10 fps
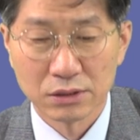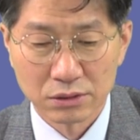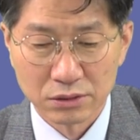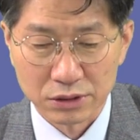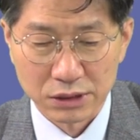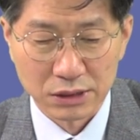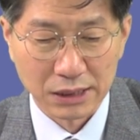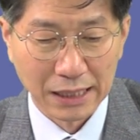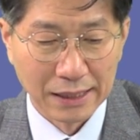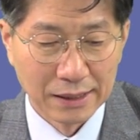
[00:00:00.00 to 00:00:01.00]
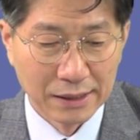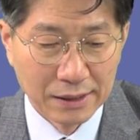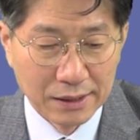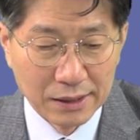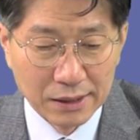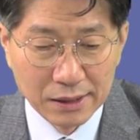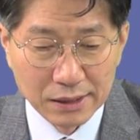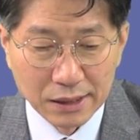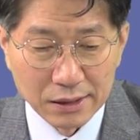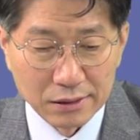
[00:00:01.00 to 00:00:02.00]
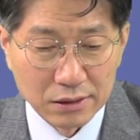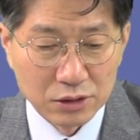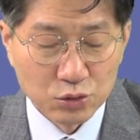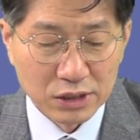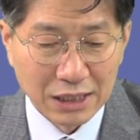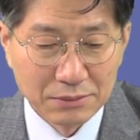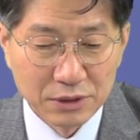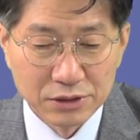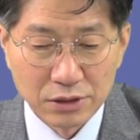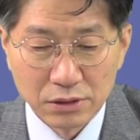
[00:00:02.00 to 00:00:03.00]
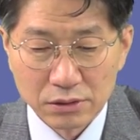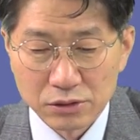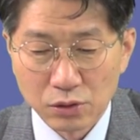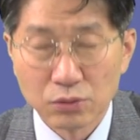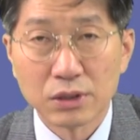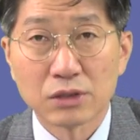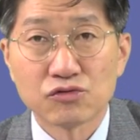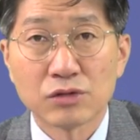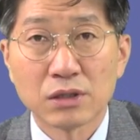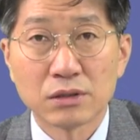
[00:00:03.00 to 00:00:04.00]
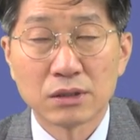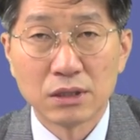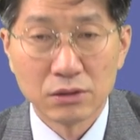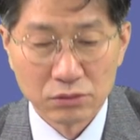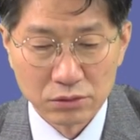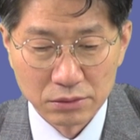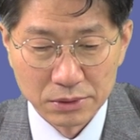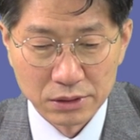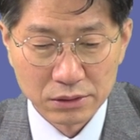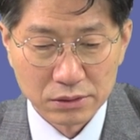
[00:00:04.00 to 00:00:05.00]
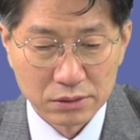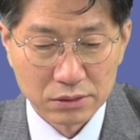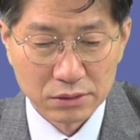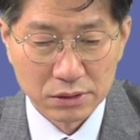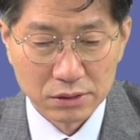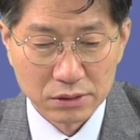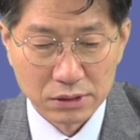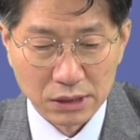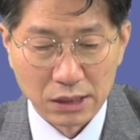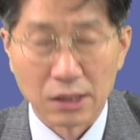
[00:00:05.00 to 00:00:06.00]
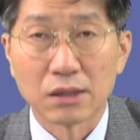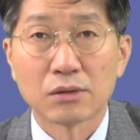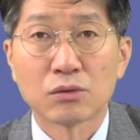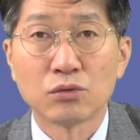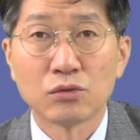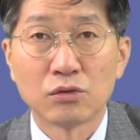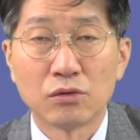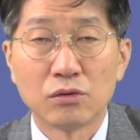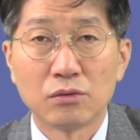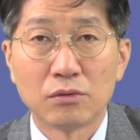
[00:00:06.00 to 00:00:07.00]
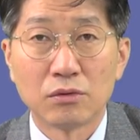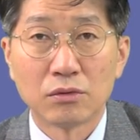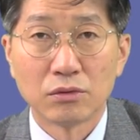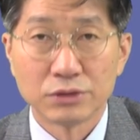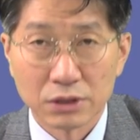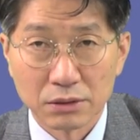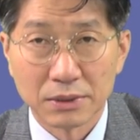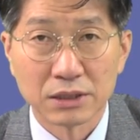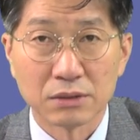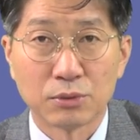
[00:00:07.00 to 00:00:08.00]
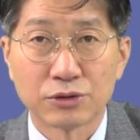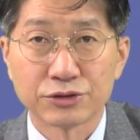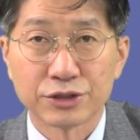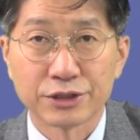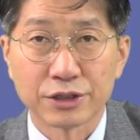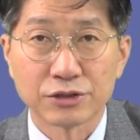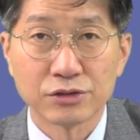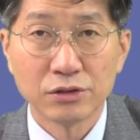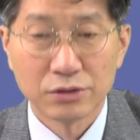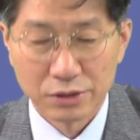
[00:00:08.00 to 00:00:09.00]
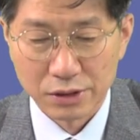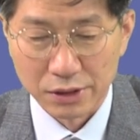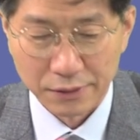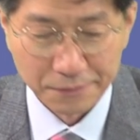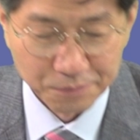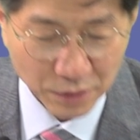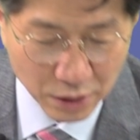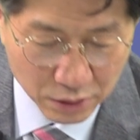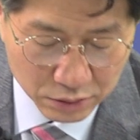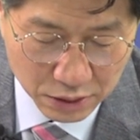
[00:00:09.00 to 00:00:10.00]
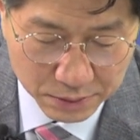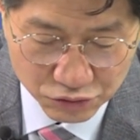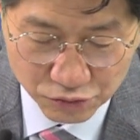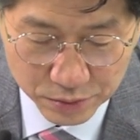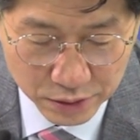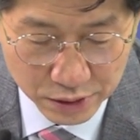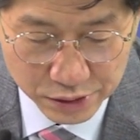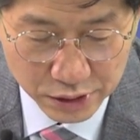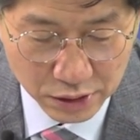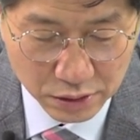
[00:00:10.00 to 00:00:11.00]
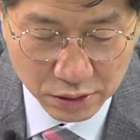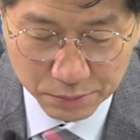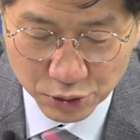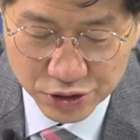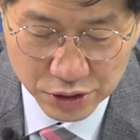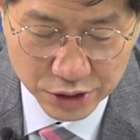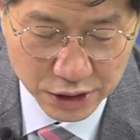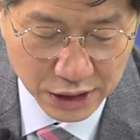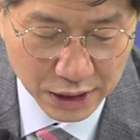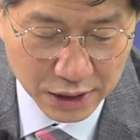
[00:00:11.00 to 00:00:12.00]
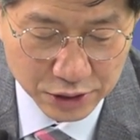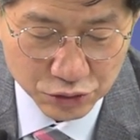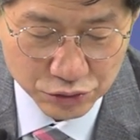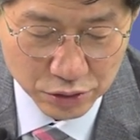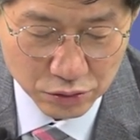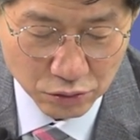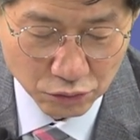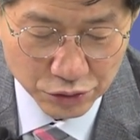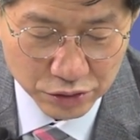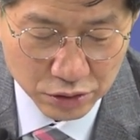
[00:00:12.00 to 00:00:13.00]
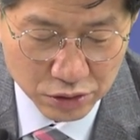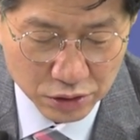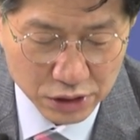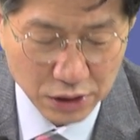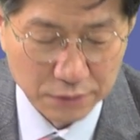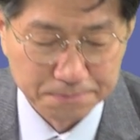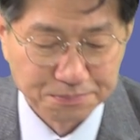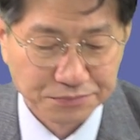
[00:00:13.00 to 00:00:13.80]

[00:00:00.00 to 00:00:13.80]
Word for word: 이런 것이 있는데, 예, 이쪽에 살면서 서울에 출퇴근을 하려고 그러면은, 예, 돈도 이제 많이 벌으셔야 되겠죠. 예. 그다음에 주변에 이제 편시설들이 잘 갖춰져 있고 월드컵 경기장,